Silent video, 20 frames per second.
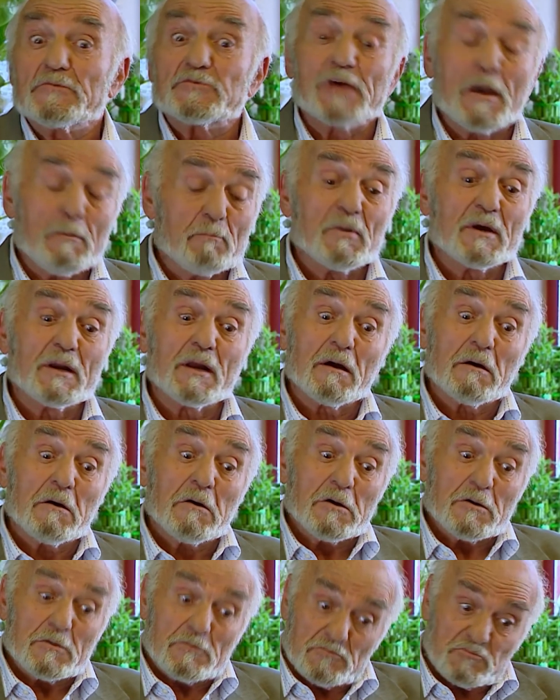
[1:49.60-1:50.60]
Sen bana
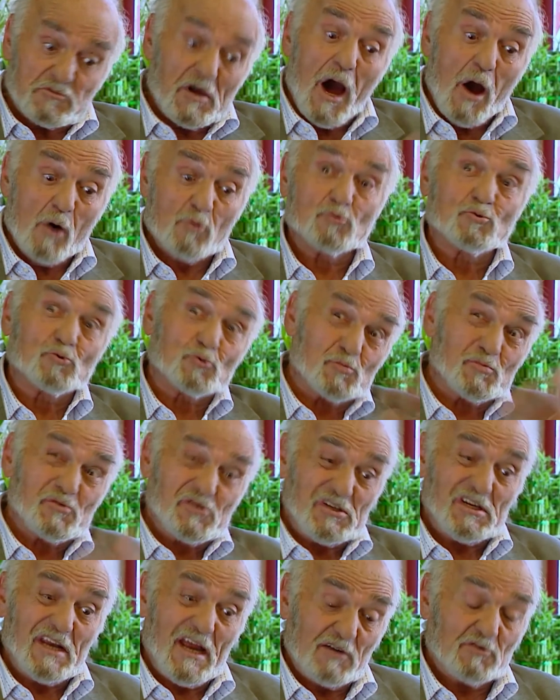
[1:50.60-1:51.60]
daha ucuz bir
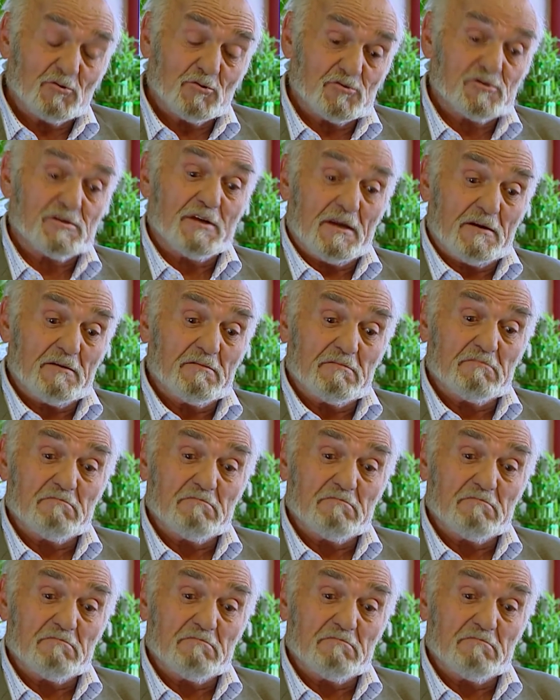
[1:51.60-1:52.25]
şeyler göster.